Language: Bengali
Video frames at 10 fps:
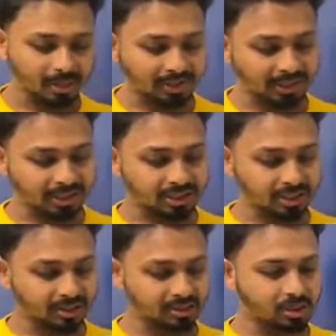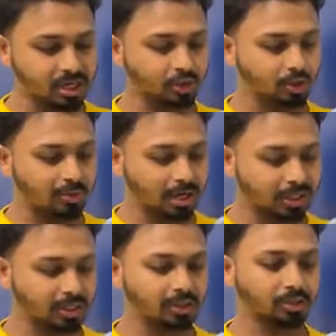পাবনা থেকে দেখছেন
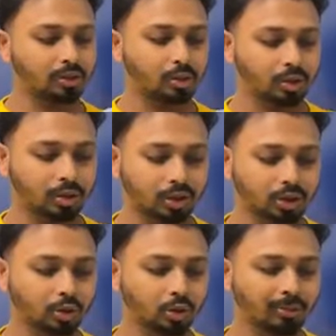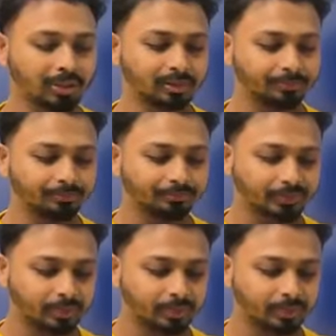জান্নাতুল বাকি ওকে অনেক ধন্যবাদ